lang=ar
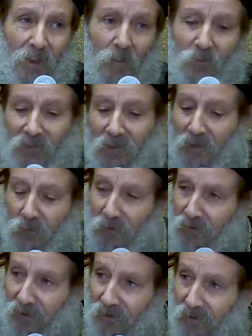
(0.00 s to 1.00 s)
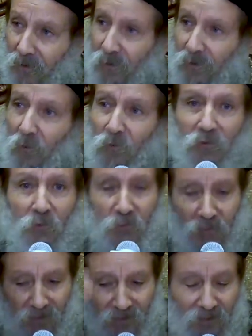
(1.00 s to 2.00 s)
موسى الاسود كان ايه ولا
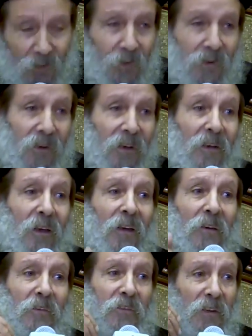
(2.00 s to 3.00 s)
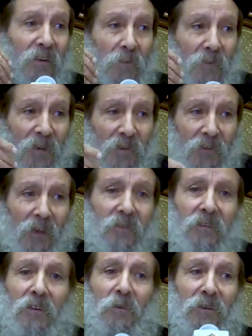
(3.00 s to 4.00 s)
اوسينوس كان ايه ولا قصة بائسه
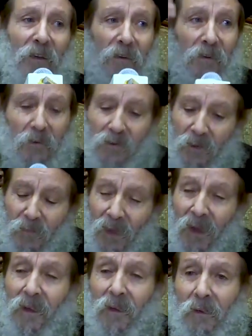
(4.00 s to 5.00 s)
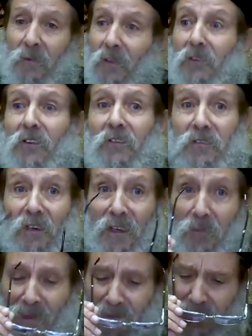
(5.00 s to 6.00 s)
كانت ايه ولا قصة قصص
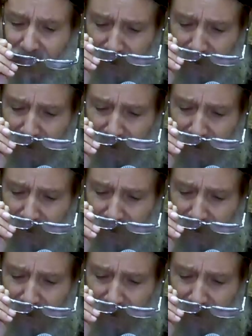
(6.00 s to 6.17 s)
التاريخ مليان